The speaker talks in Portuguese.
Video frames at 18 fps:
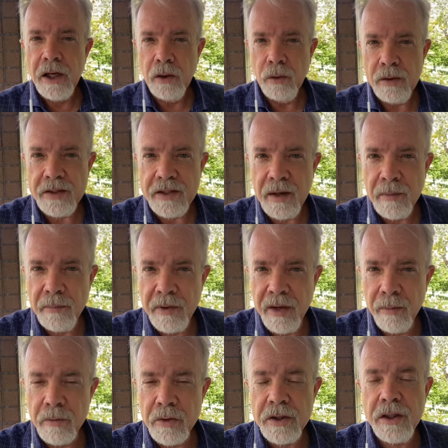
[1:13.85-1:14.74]
Nós
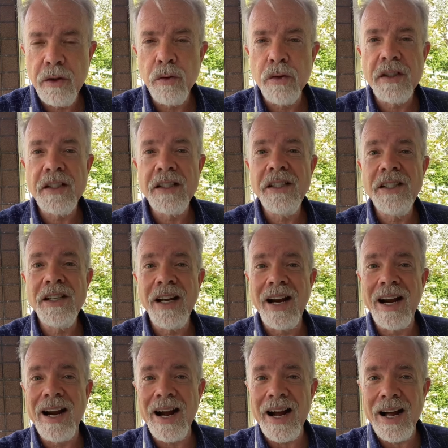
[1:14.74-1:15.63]
sabemos que os
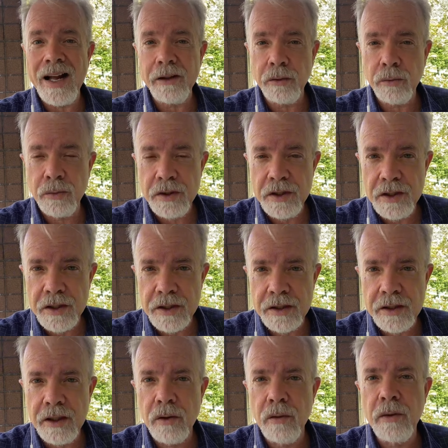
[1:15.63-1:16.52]
sindicatos
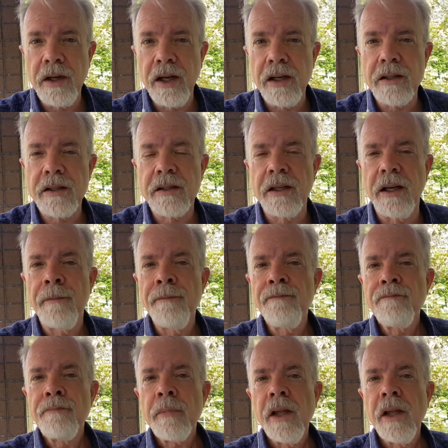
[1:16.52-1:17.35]
estão nessa